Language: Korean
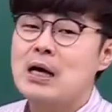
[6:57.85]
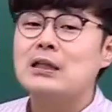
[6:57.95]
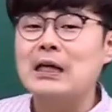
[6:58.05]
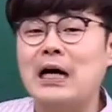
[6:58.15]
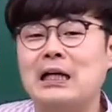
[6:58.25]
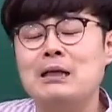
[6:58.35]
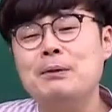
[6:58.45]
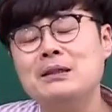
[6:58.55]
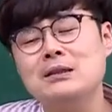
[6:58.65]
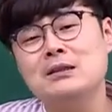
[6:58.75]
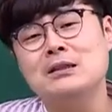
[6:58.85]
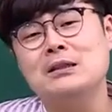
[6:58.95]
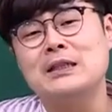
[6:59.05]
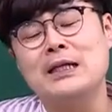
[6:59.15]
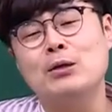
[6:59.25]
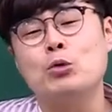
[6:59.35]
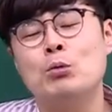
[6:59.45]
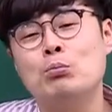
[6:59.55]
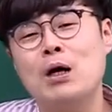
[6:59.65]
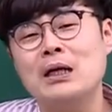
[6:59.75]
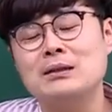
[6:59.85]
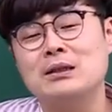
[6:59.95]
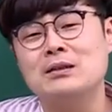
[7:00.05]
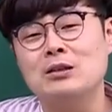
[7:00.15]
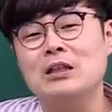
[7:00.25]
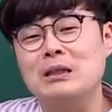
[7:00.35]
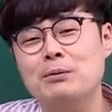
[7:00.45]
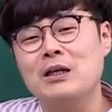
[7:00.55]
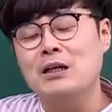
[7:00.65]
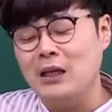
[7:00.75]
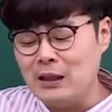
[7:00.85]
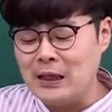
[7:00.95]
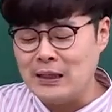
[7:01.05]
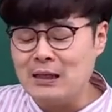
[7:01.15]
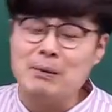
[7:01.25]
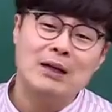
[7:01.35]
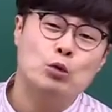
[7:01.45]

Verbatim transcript: 자, 이비에스를 제대로 공부한 학생은요. 이번에 대단히 많이